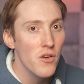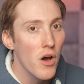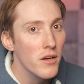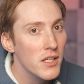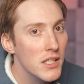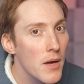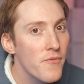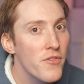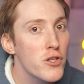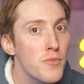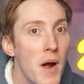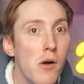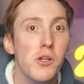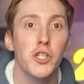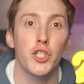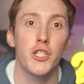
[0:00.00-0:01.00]
ordentlich am
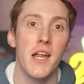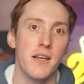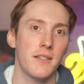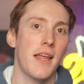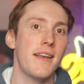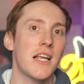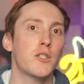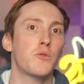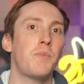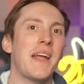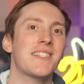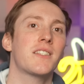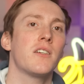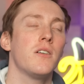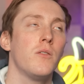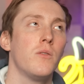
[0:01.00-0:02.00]
Fischmaul geschnitten, denn das
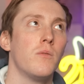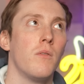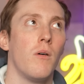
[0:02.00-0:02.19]
Beste